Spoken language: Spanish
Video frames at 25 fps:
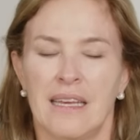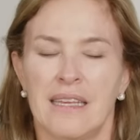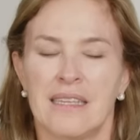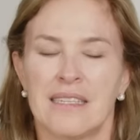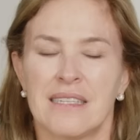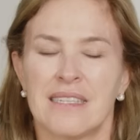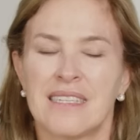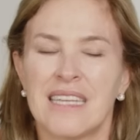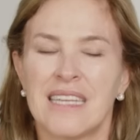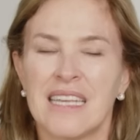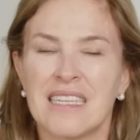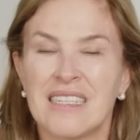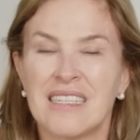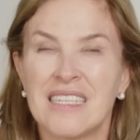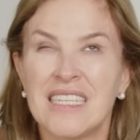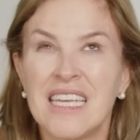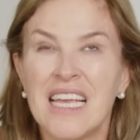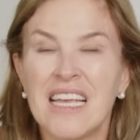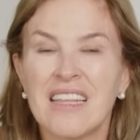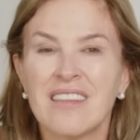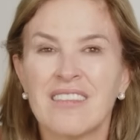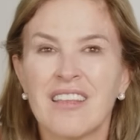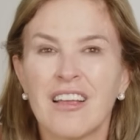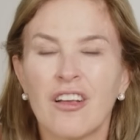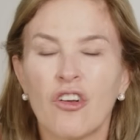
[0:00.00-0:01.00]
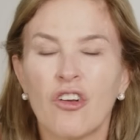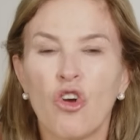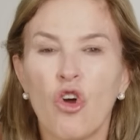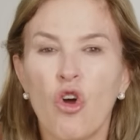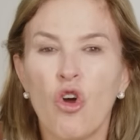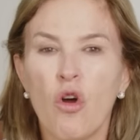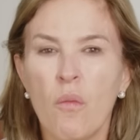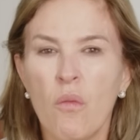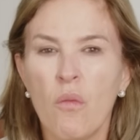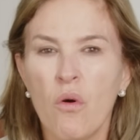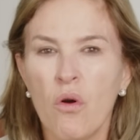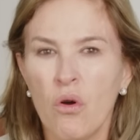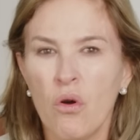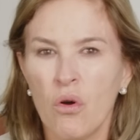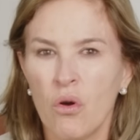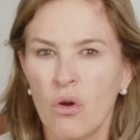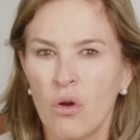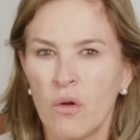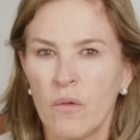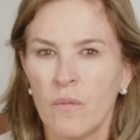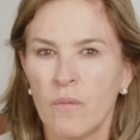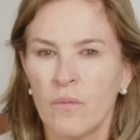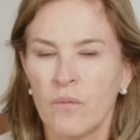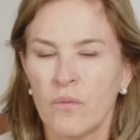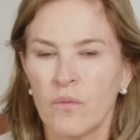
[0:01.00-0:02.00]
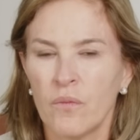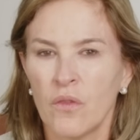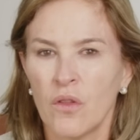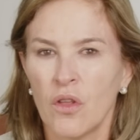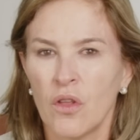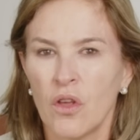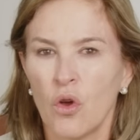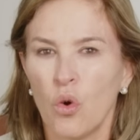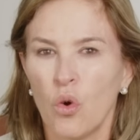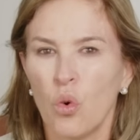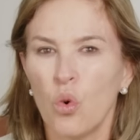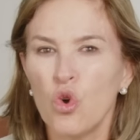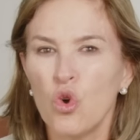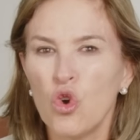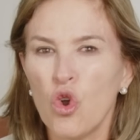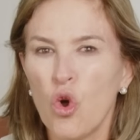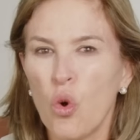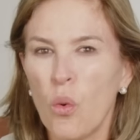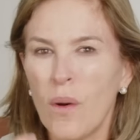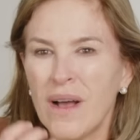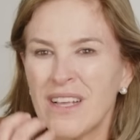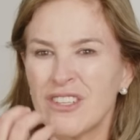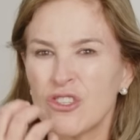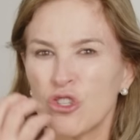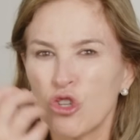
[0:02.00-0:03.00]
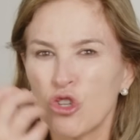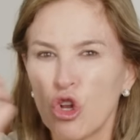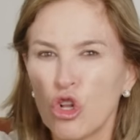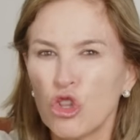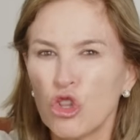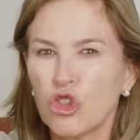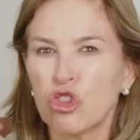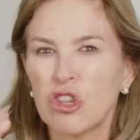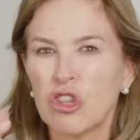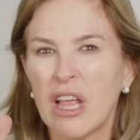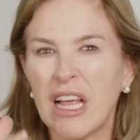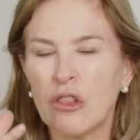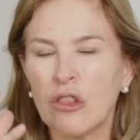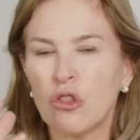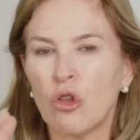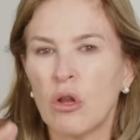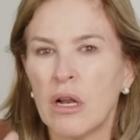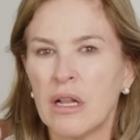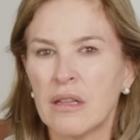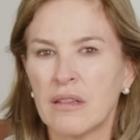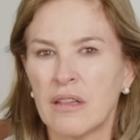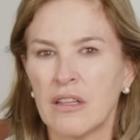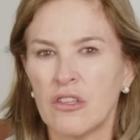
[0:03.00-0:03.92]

Se siente como uno va soltando la